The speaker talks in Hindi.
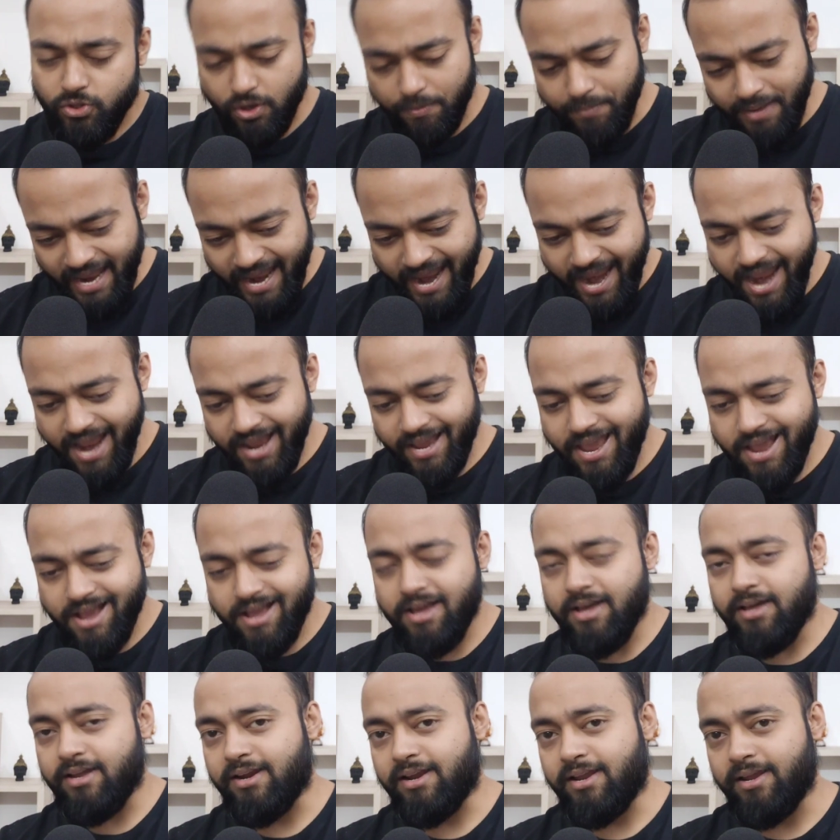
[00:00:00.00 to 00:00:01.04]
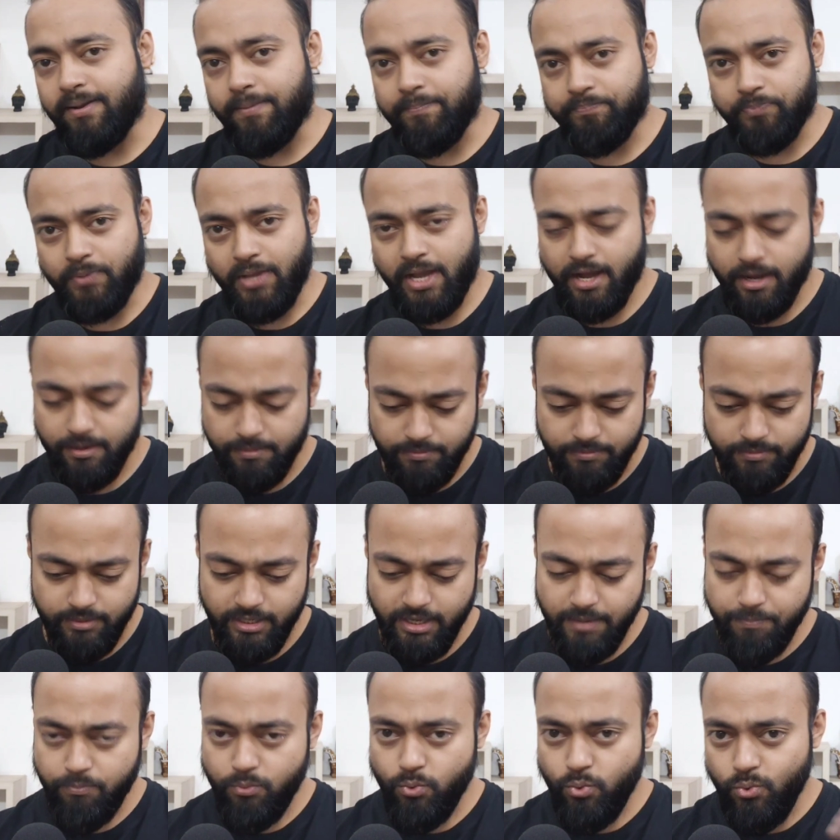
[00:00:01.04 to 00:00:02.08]
तो अब एक एक करके हम
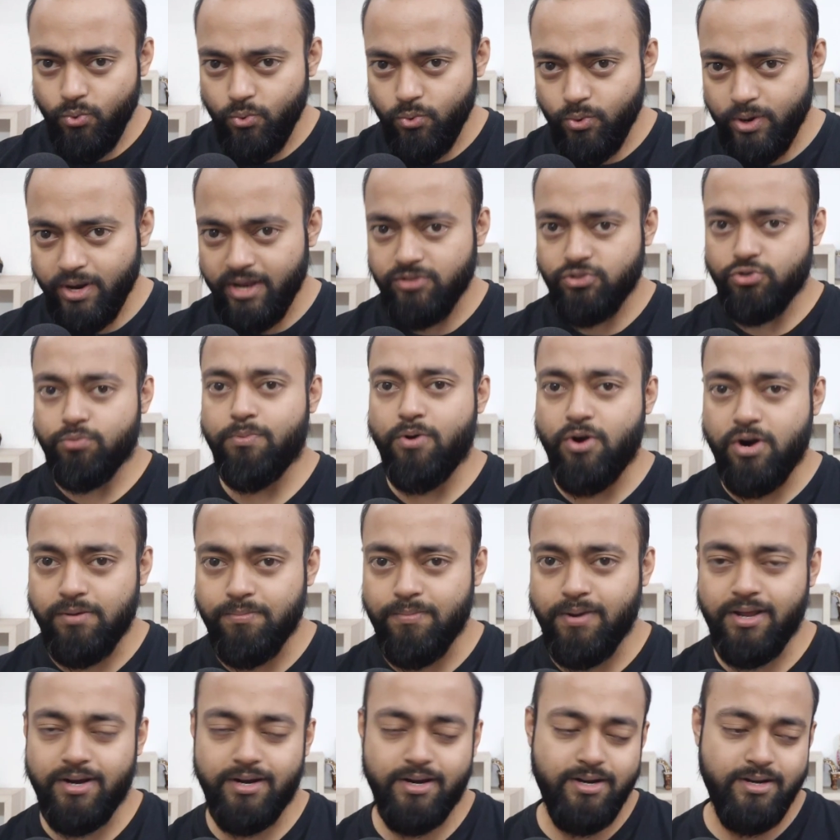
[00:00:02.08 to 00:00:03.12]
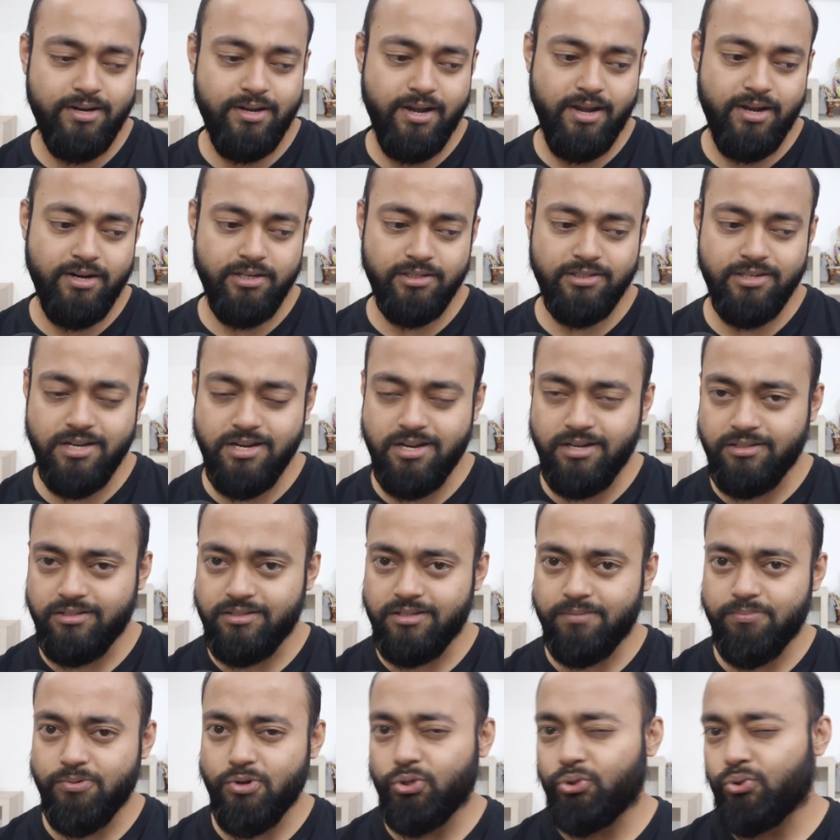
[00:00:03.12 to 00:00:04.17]
ये पूरे जो बॉन्ड मार्केट का है ना इसके
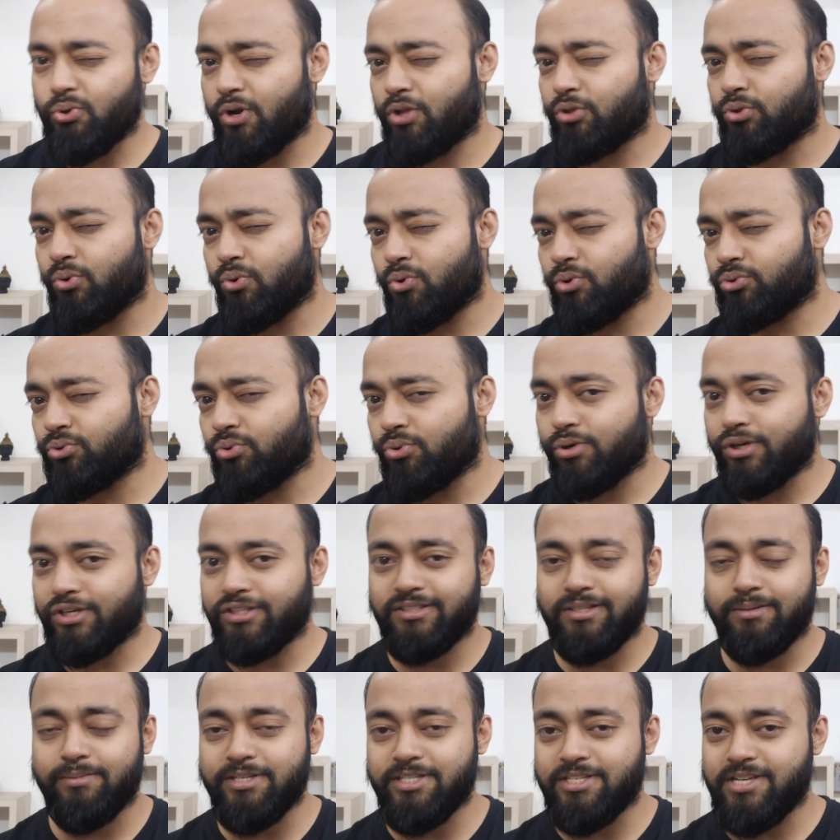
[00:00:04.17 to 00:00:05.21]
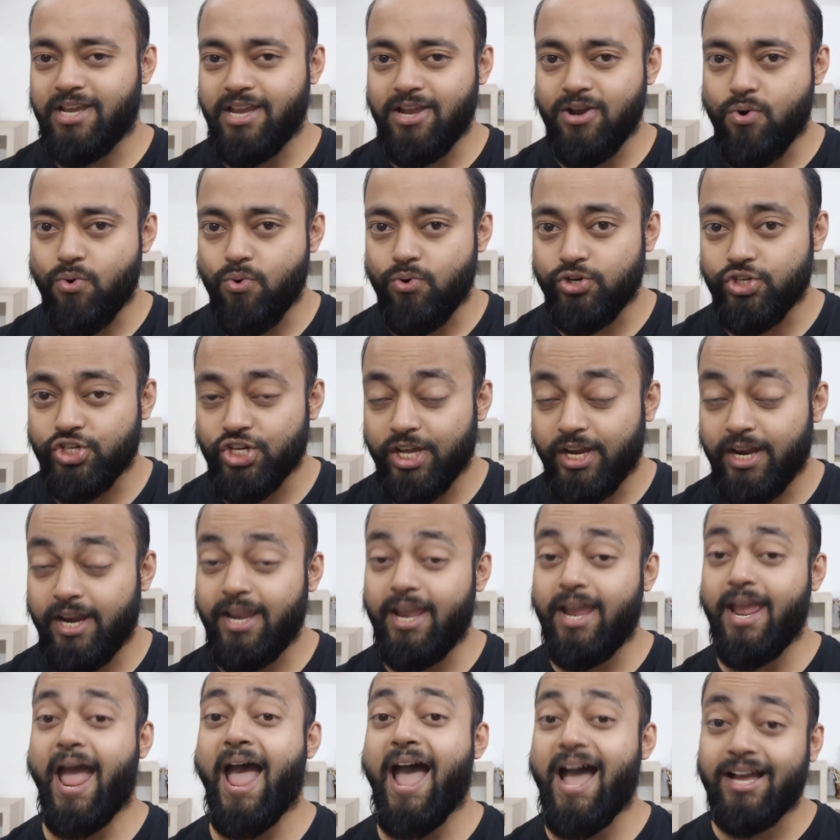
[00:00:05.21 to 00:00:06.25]
कंसेप्ट को थोड़ा तोड़ तोड़ के समझने की कोशिश
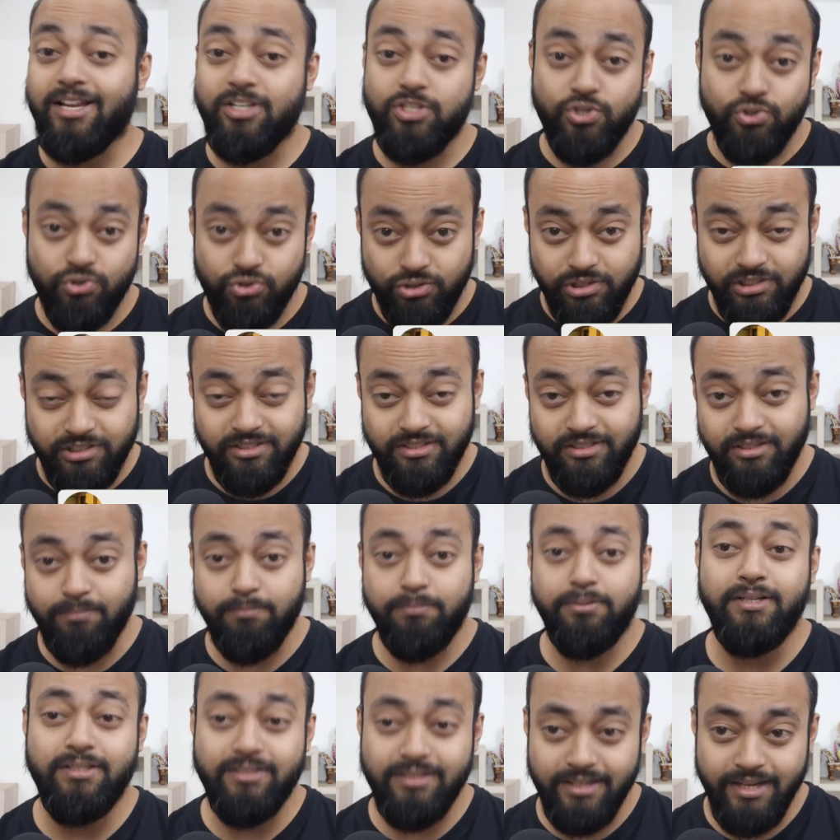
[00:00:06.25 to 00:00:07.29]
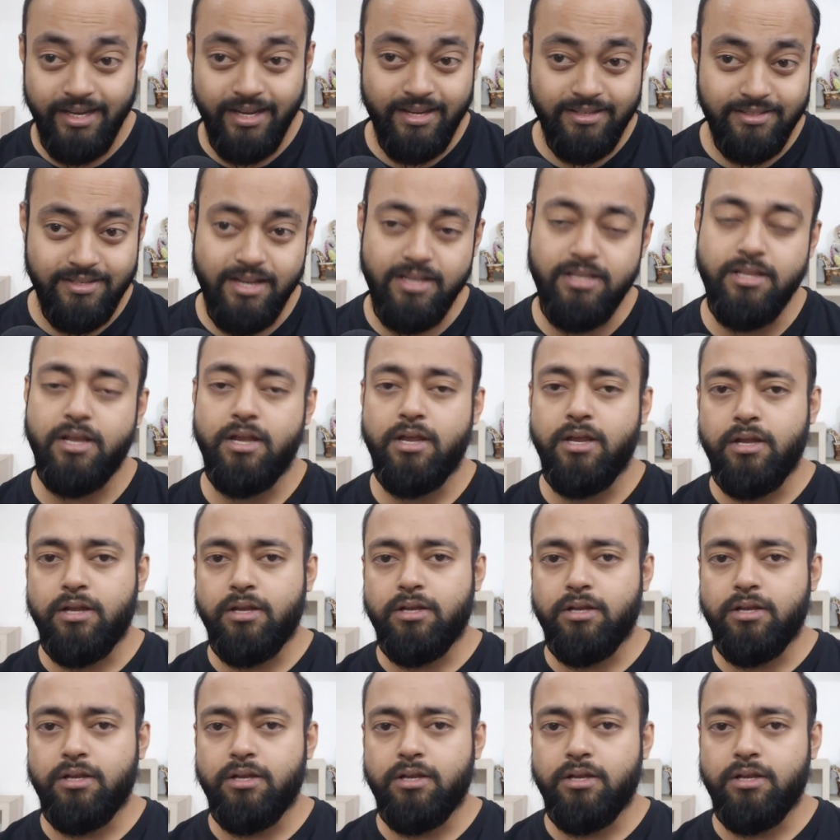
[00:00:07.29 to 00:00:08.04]
करेंगे एज यूजल सिंप्लिसिटी के साथ